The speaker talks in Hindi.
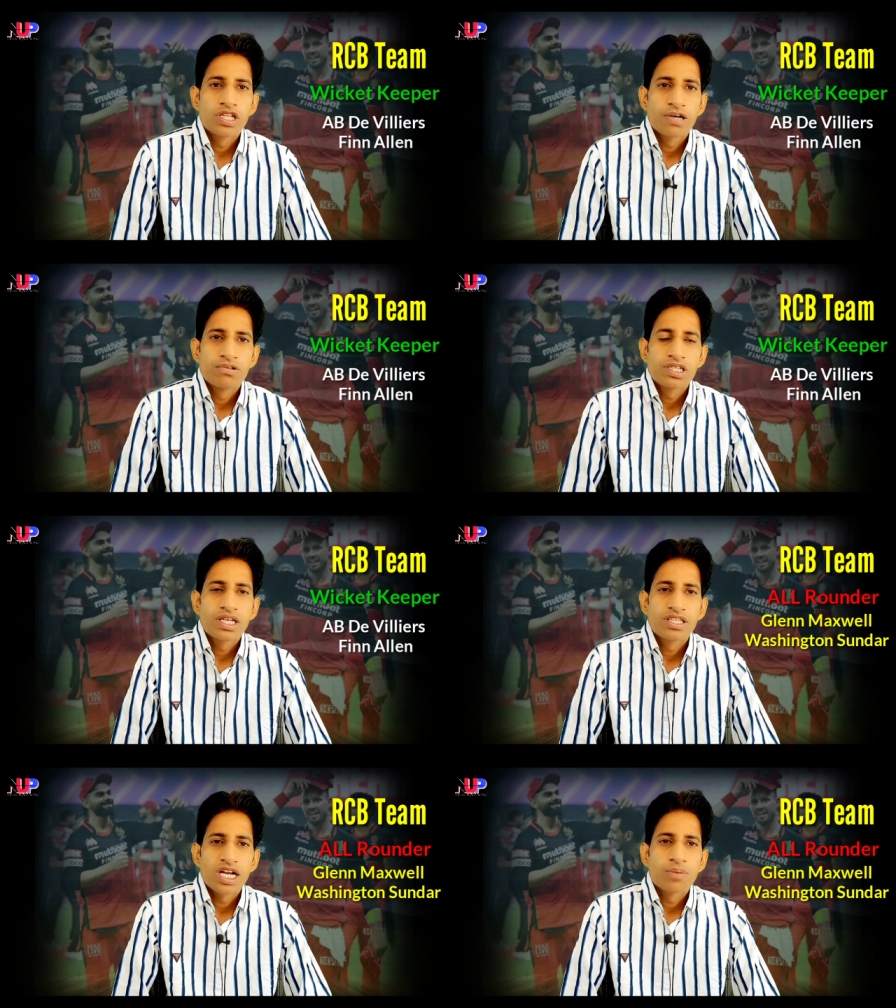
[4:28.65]

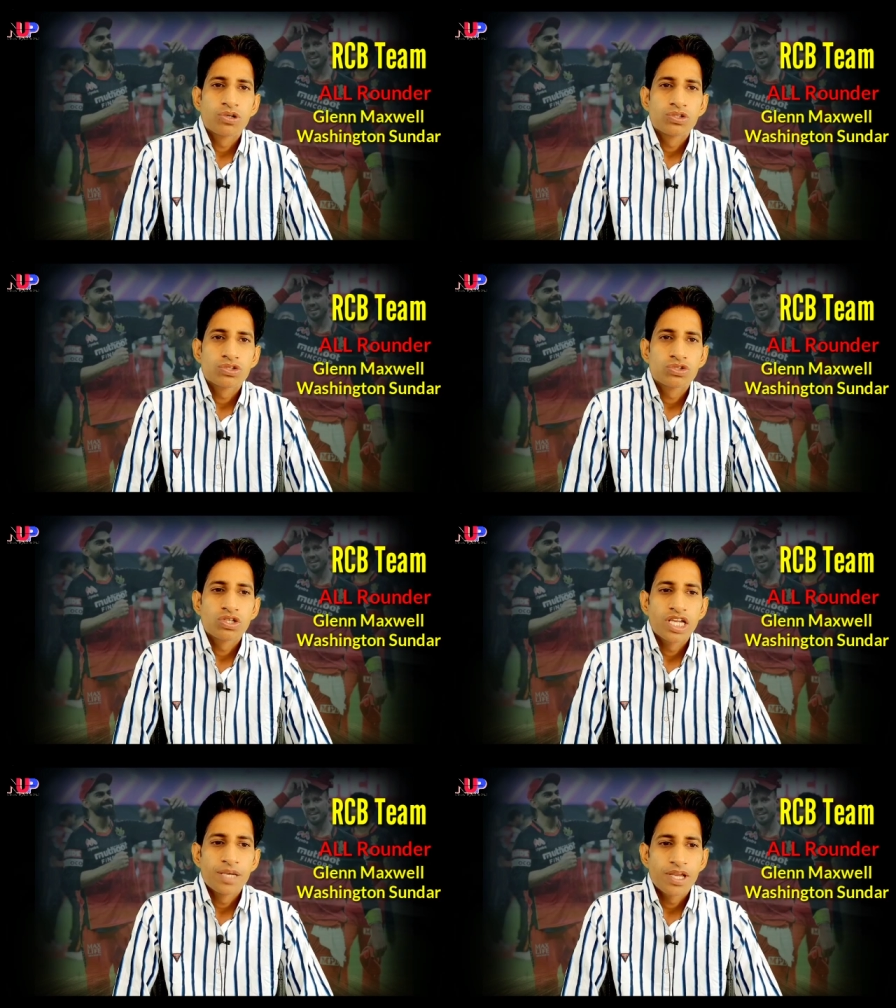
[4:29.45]
ऑलराउंडर के अंदर आपको
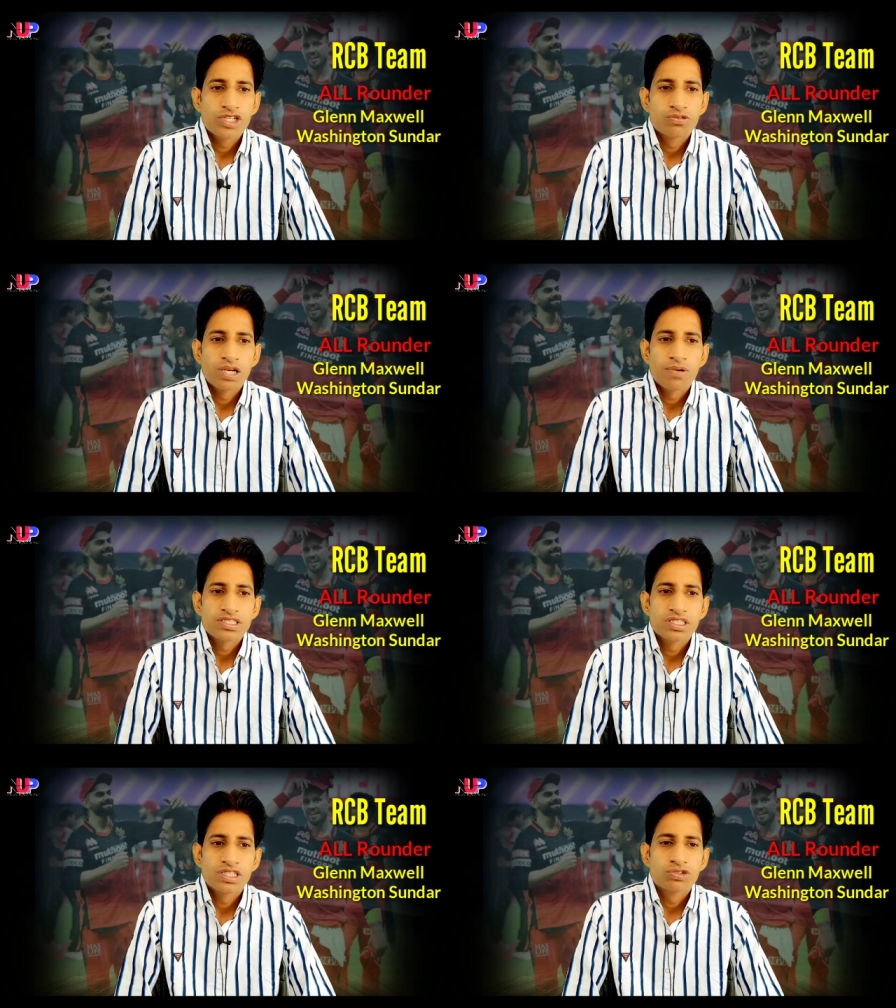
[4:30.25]
दोस्तों ग्लेन मैक्सवेल
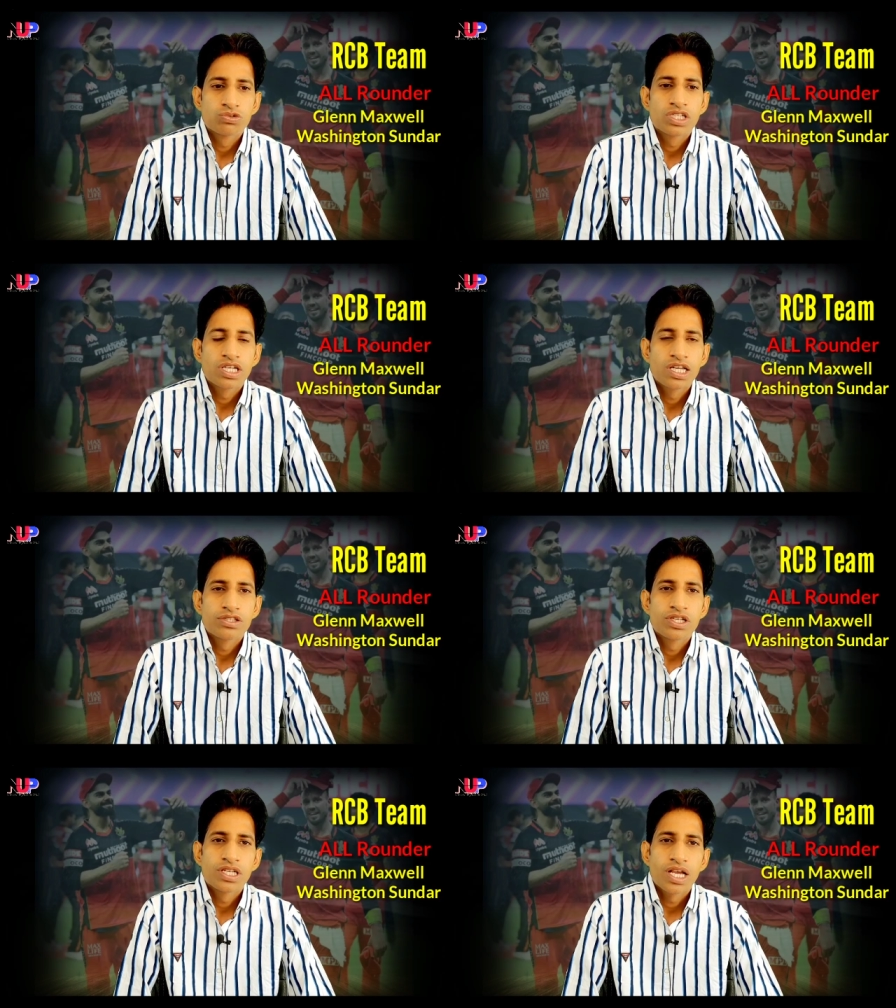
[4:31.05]
वाशिंगटन सुंदर
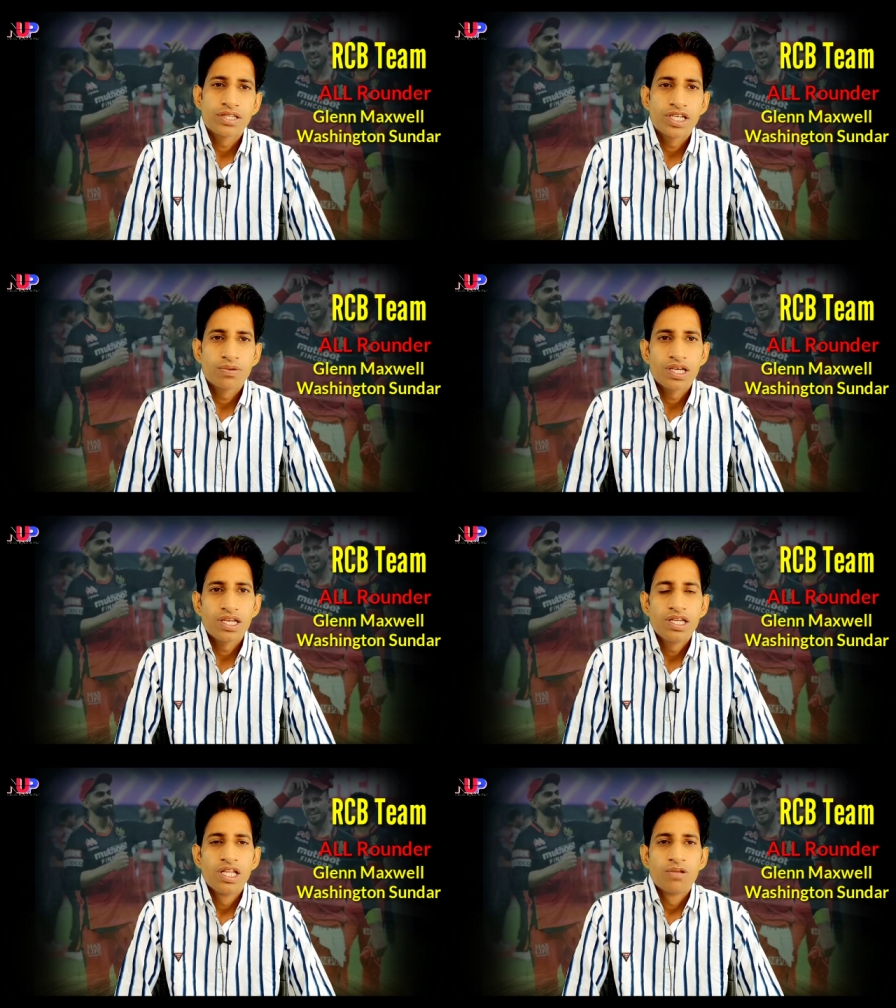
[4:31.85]
खेलते हुए दिखाई देने
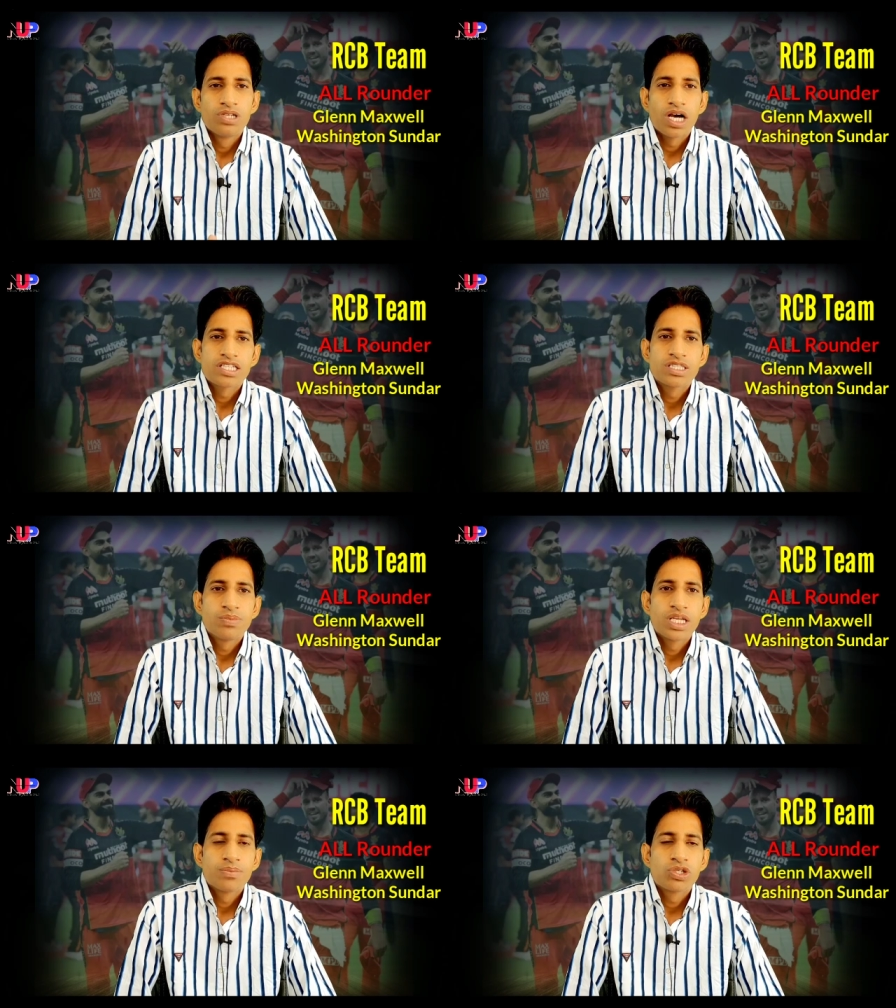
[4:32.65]
वाले वहीं आर
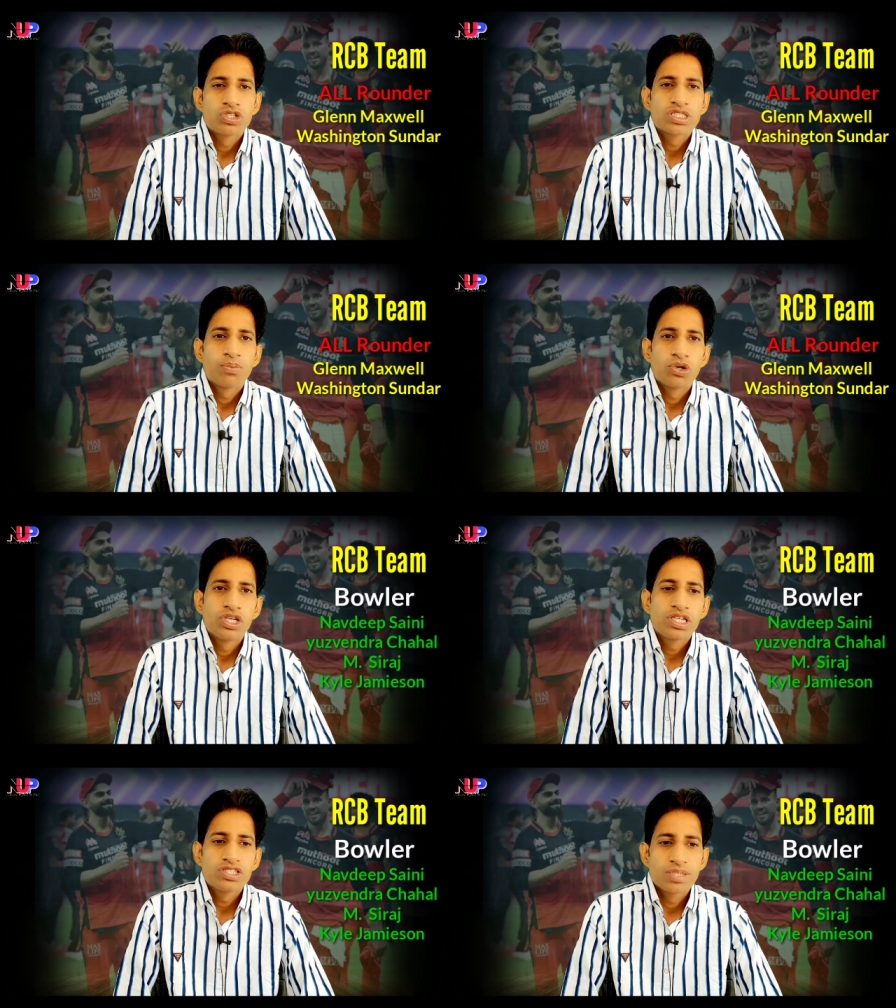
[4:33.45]
टीम की ओर से
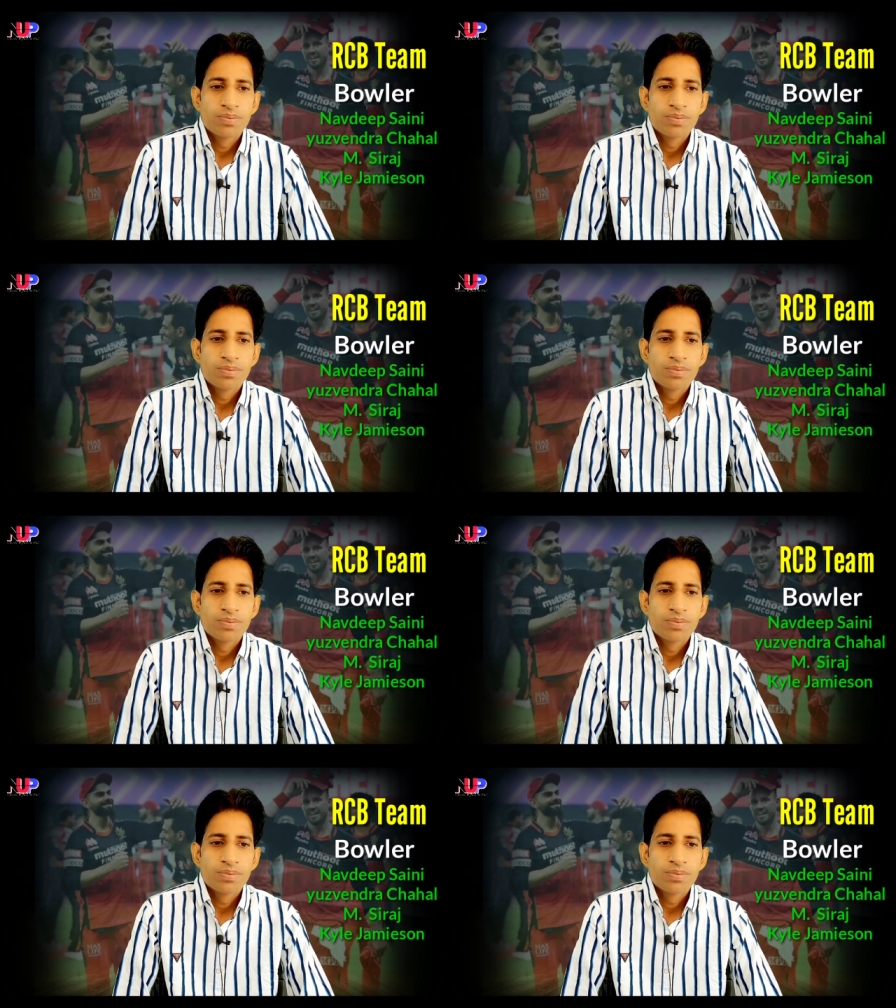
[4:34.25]
बॉलिंग की